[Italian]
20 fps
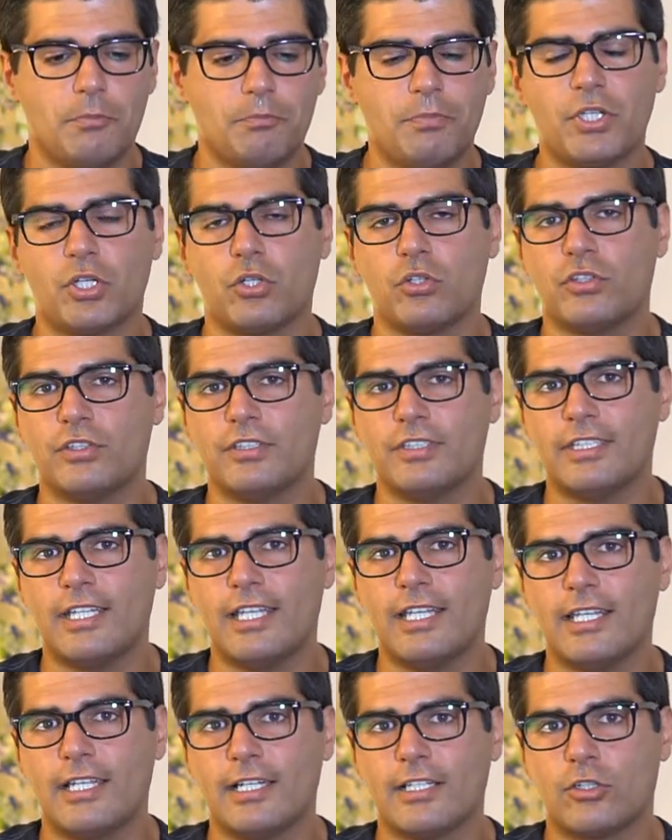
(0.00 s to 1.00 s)
però
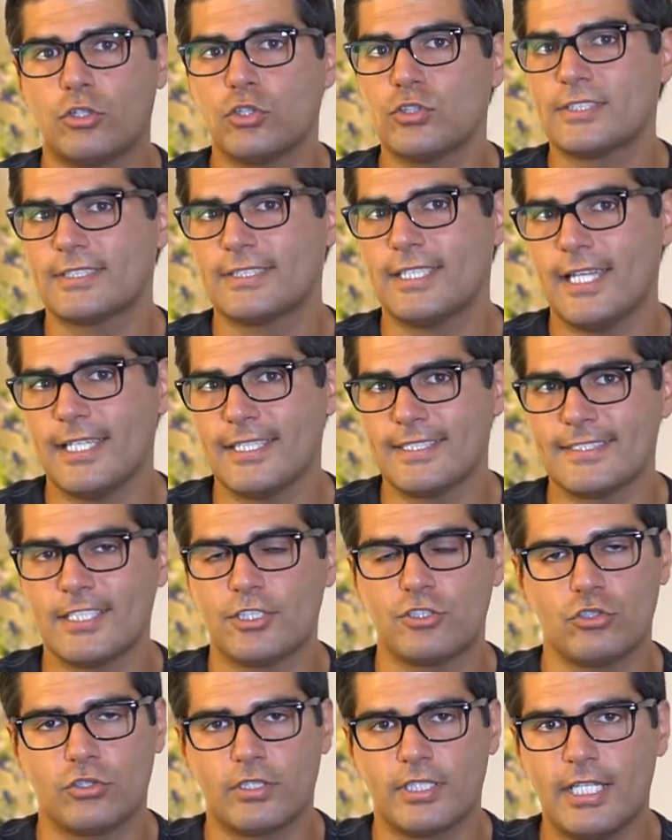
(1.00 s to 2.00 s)
nella
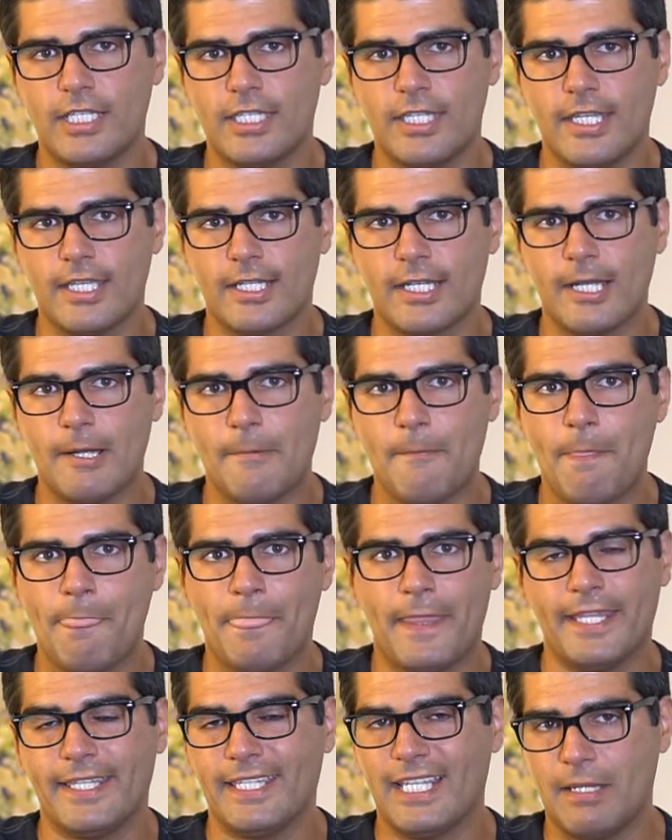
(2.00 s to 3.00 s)
costanza giornaliera
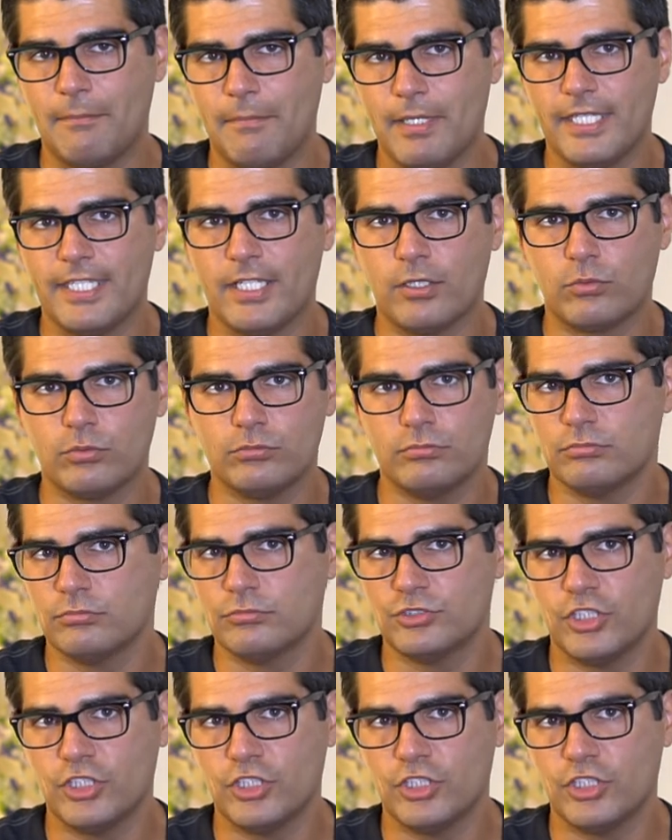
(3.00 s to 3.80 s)
e nella media mm,